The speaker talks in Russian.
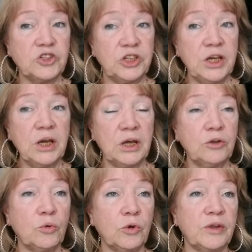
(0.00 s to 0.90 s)
чьи
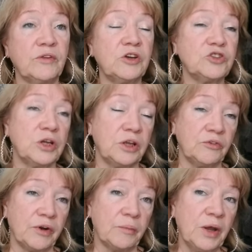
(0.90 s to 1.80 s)
это руки. Значит, эта
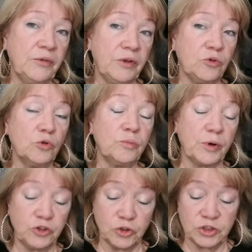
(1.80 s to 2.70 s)
информация идет про
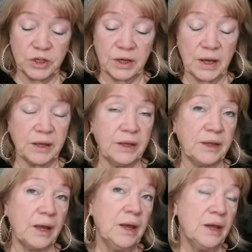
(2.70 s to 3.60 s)
чужие
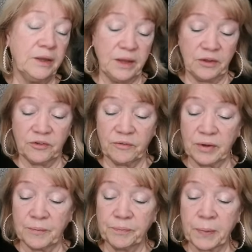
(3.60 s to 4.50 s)
какие-то действия.